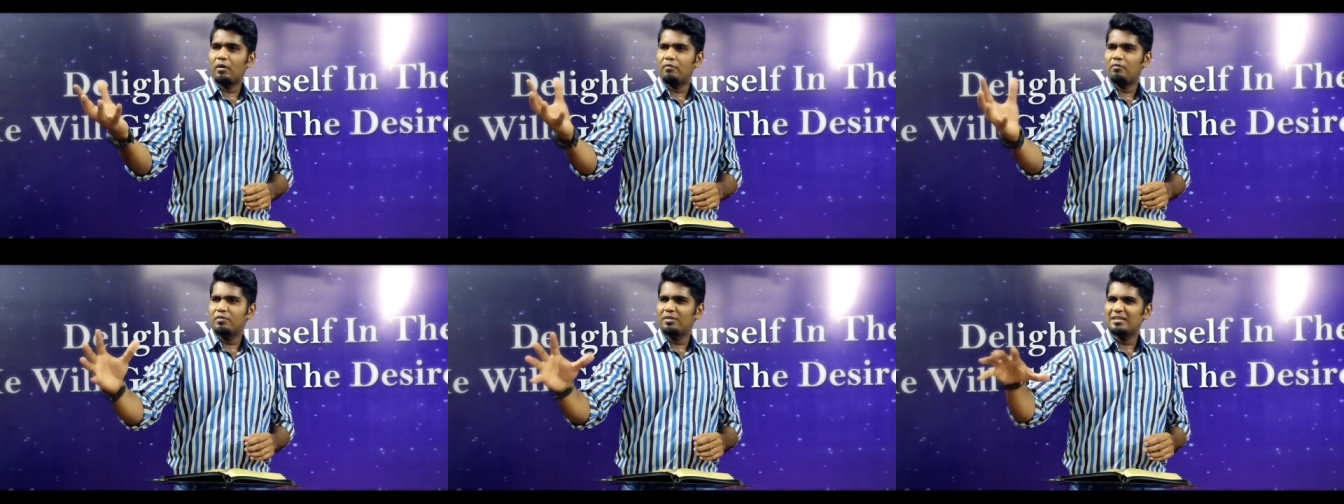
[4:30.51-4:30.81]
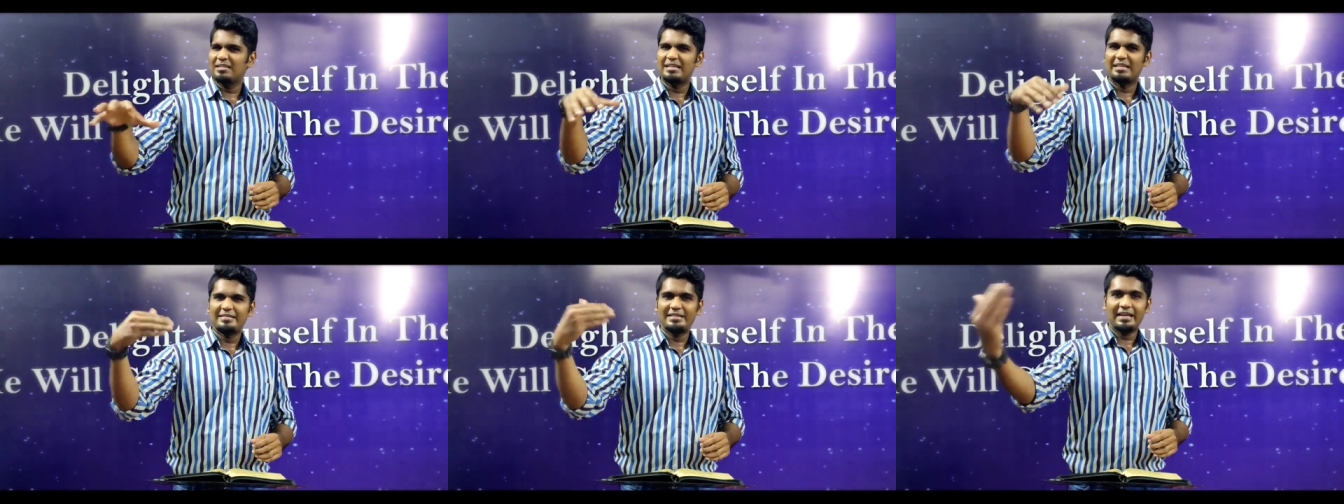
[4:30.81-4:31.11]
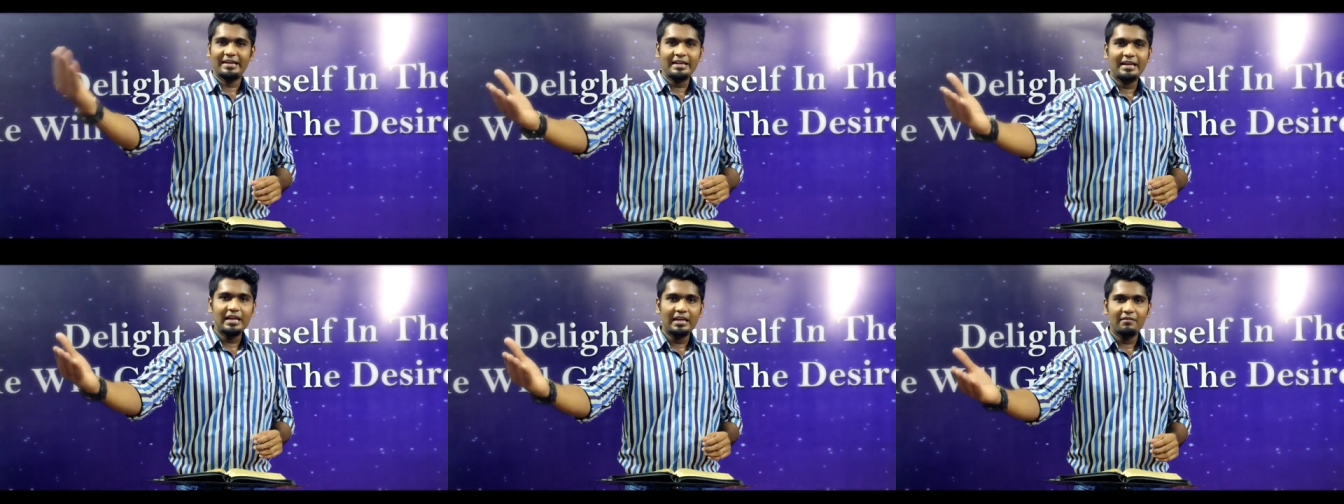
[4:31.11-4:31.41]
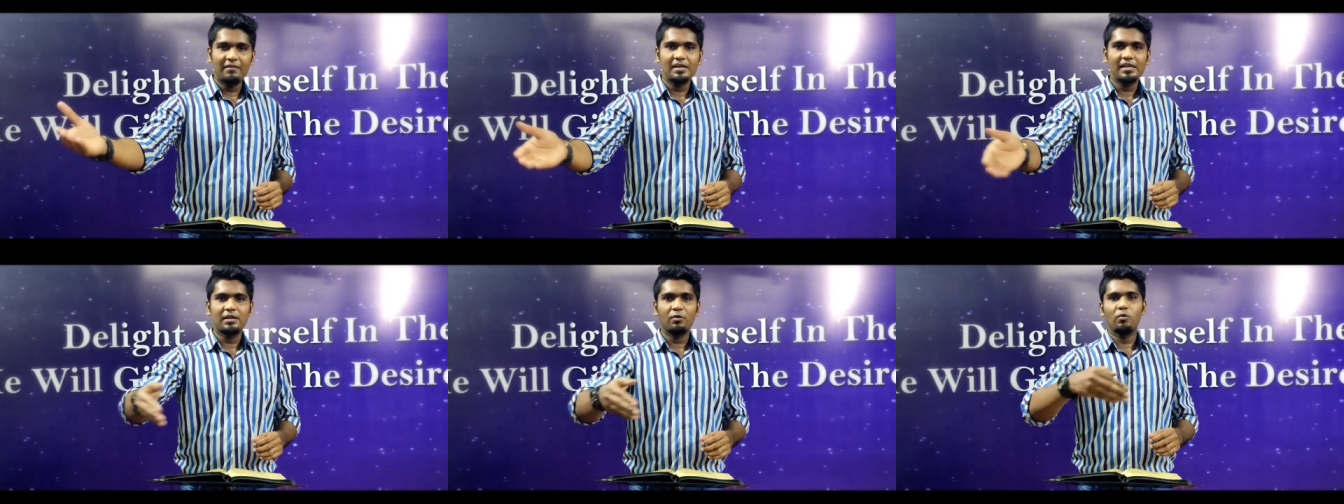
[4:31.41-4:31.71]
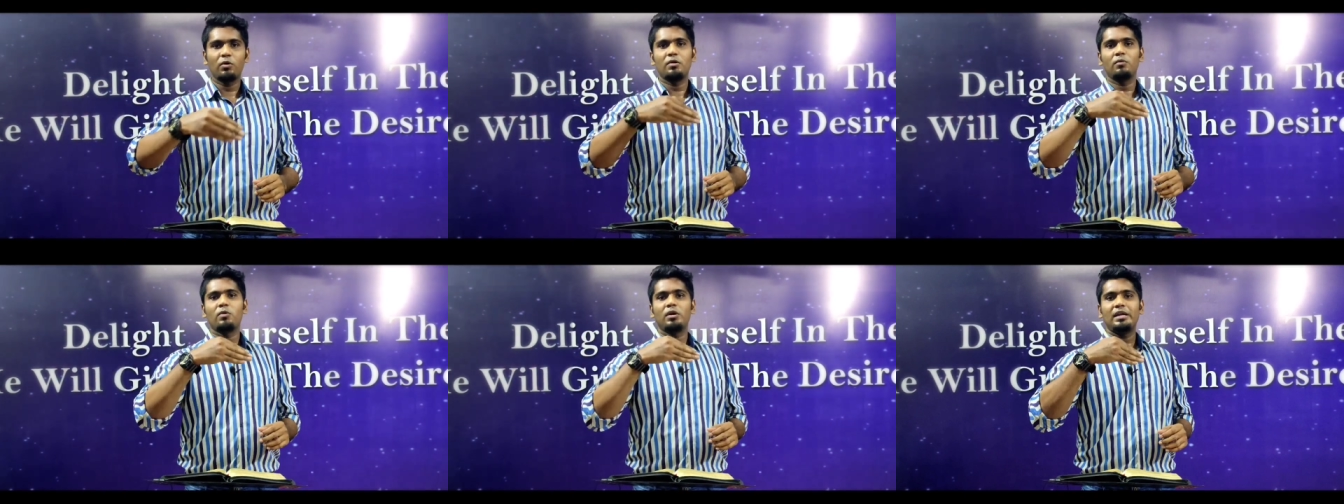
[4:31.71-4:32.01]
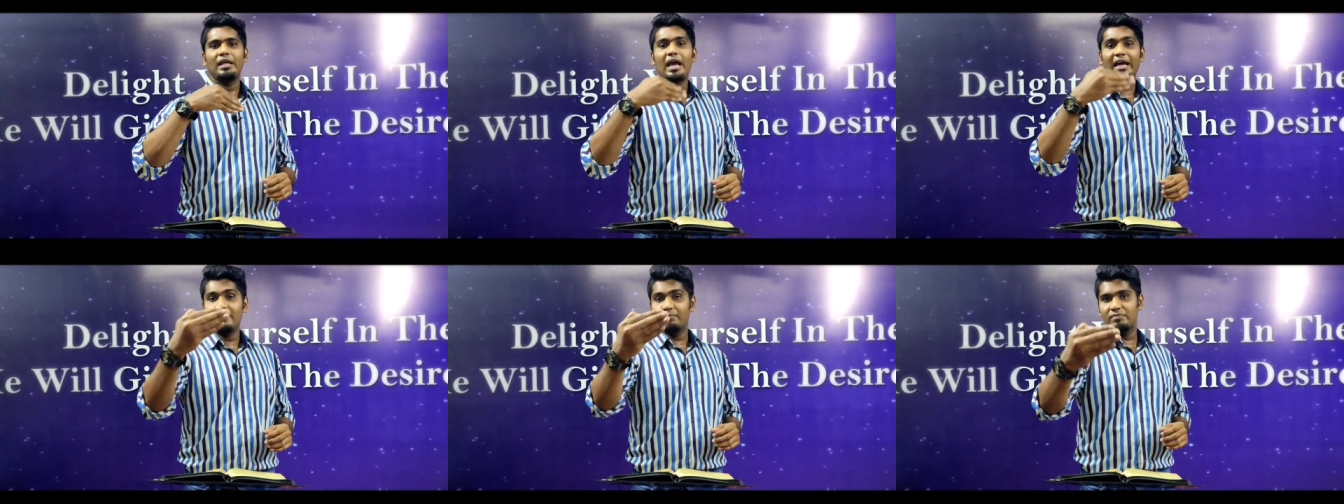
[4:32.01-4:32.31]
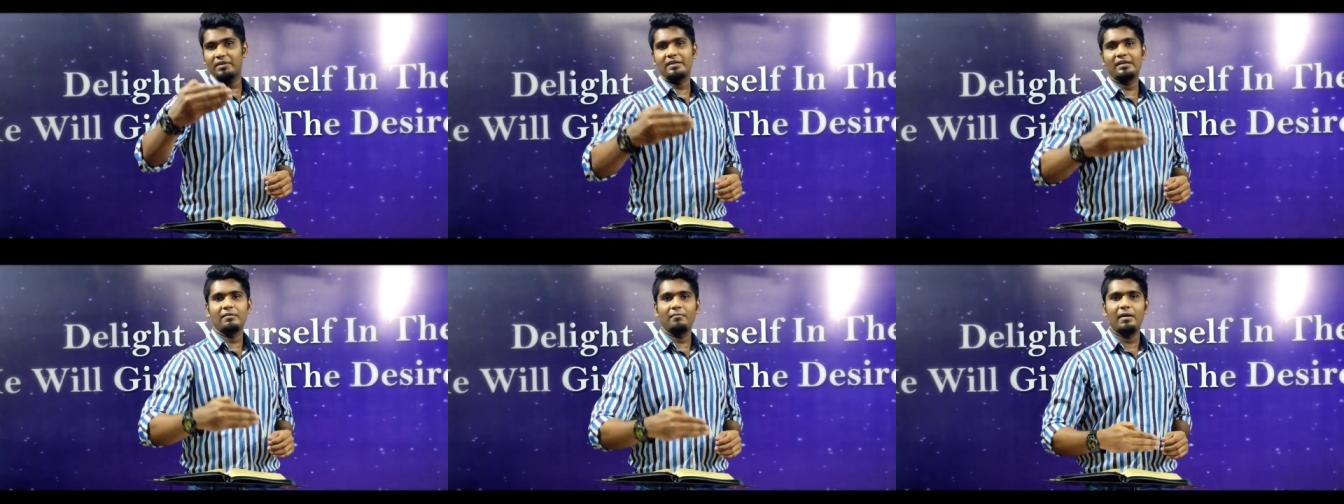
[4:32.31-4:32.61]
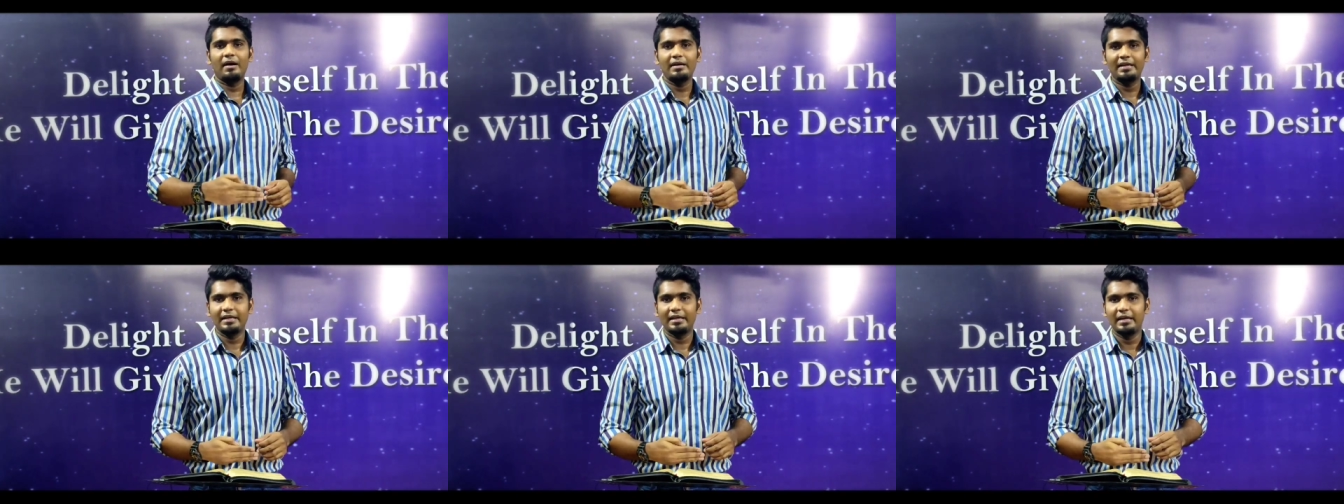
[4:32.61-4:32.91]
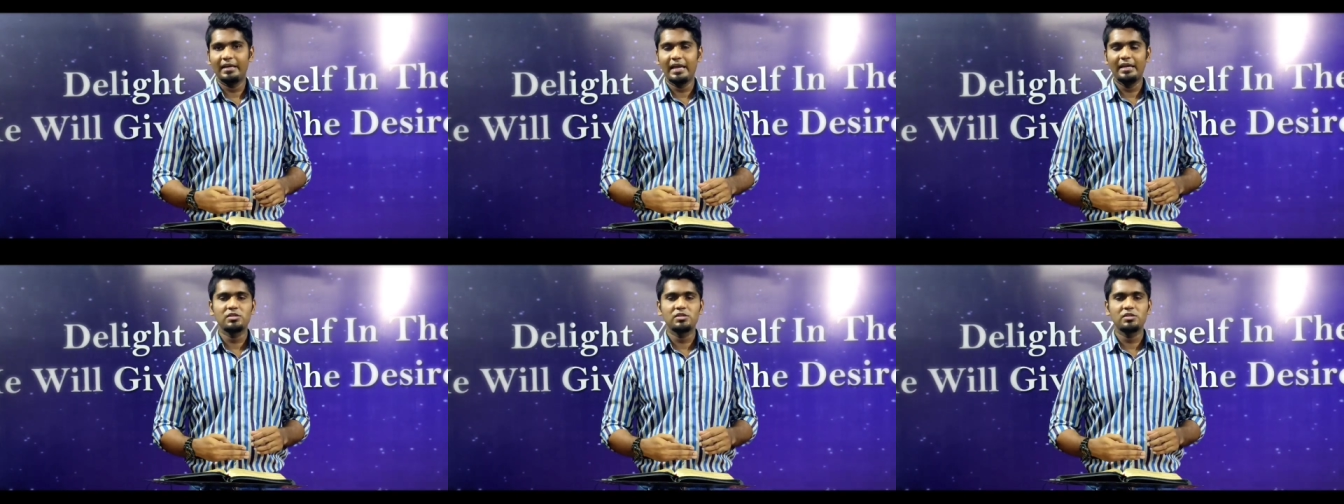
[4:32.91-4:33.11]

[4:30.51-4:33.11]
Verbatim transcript: அவன் வந்து சரியில்லாமல் நீங்கள் ஒரு ஒரு நியாயம் தீர்க்க மாட்டீங்க